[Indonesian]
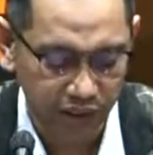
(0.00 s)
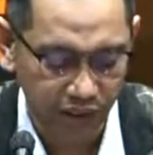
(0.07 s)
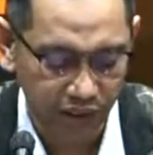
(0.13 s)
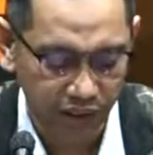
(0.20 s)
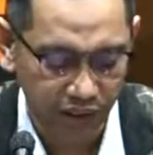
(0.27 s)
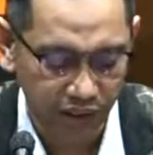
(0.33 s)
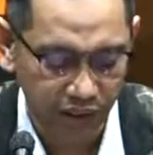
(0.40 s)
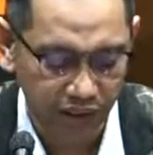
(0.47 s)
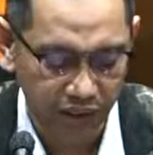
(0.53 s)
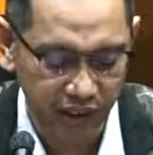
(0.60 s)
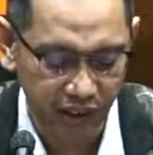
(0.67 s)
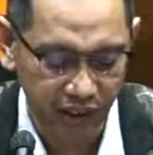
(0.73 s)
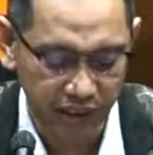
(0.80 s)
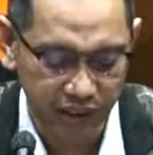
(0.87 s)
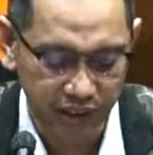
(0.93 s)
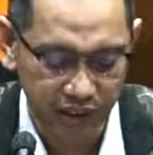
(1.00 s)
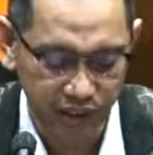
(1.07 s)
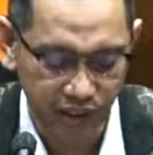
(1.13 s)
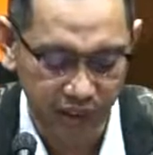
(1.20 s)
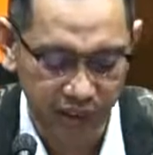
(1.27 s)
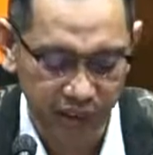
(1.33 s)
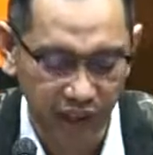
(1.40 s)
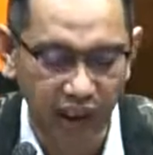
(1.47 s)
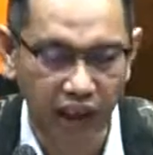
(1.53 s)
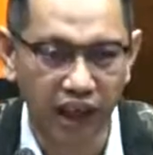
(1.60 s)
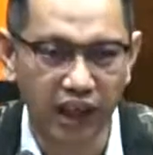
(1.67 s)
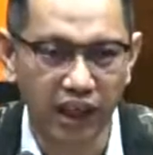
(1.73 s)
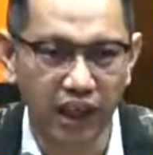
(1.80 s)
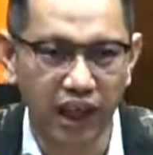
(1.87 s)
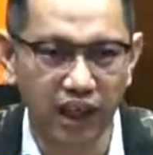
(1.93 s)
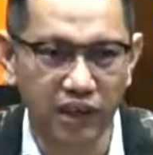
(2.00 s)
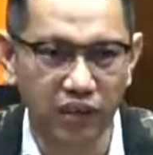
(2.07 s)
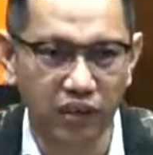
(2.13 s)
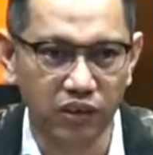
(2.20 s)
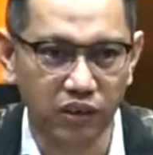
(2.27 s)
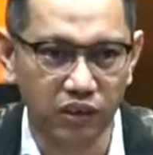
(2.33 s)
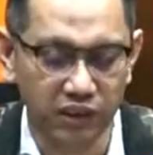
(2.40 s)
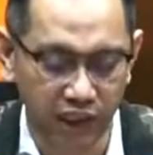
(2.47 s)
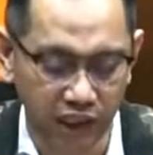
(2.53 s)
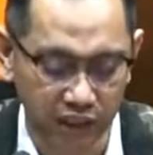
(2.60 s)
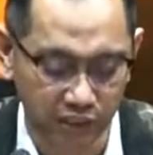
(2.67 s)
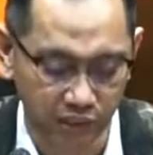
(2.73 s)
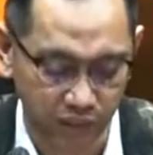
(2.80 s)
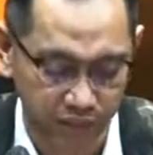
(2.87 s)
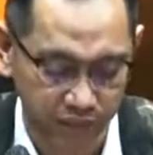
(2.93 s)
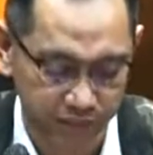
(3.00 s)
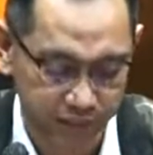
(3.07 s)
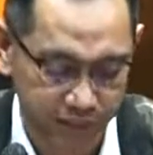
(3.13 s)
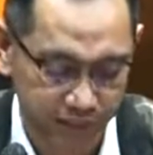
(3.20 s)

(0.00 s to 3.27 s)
saudara IS, swasta atau kontraktor.